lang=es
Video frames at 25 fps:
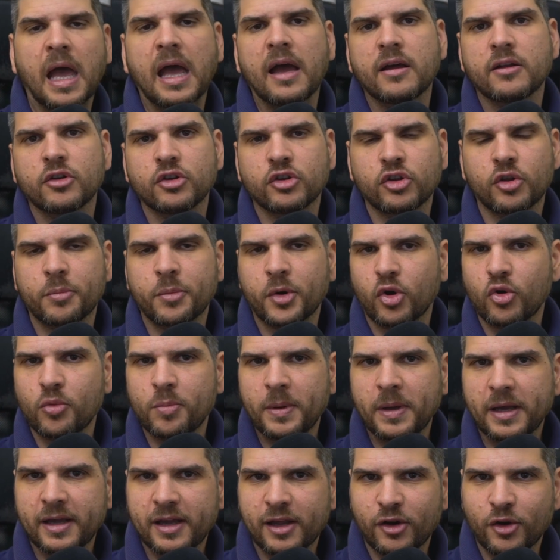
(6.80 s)
no te
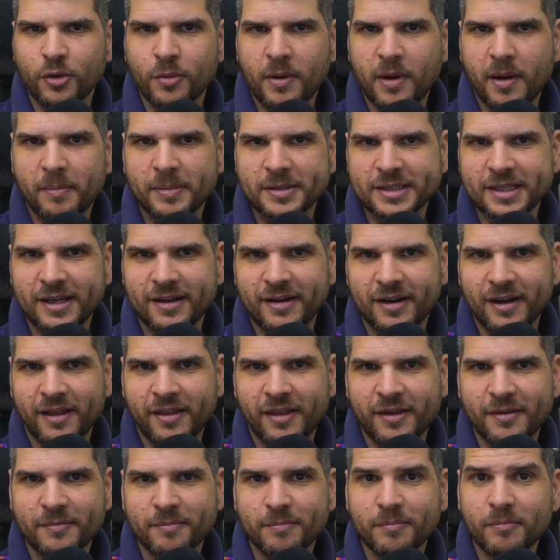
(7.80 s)
preocupes que no va a pasar
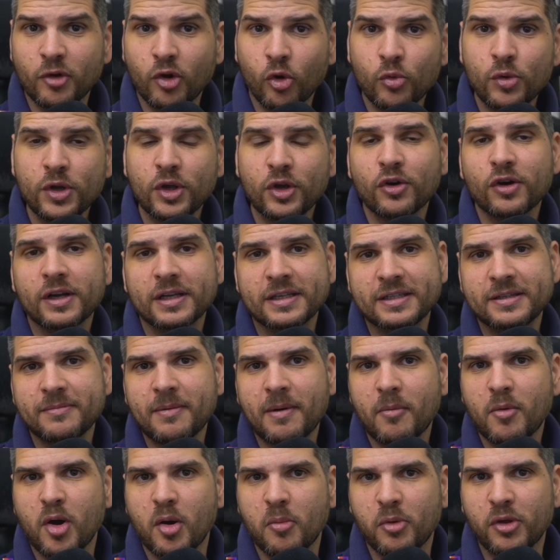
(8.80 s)
nada. Lo único que sí
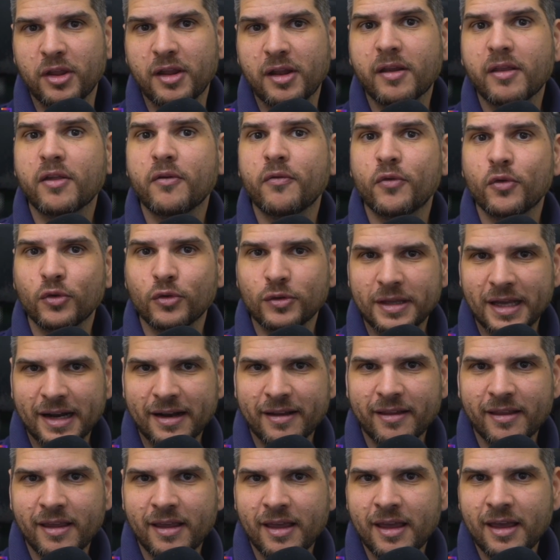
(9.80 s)
vamos a poder
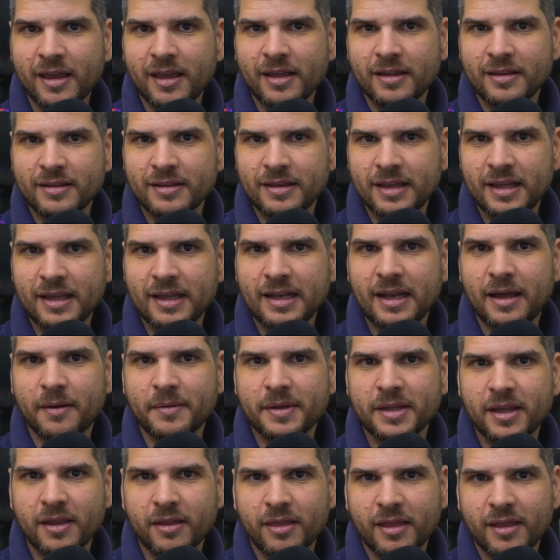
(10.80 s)
disfrutar de la
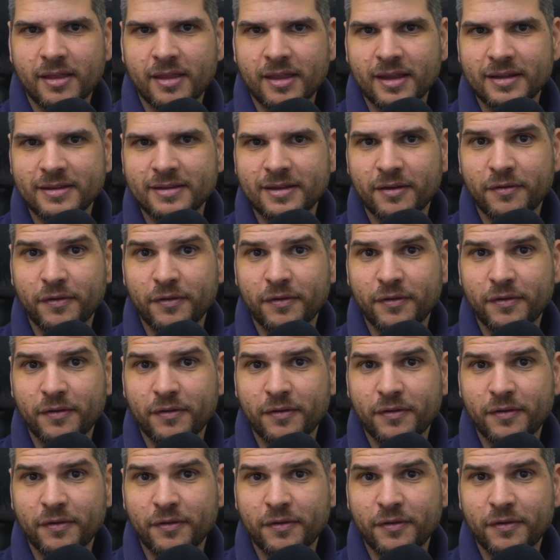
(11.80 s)
belleza de este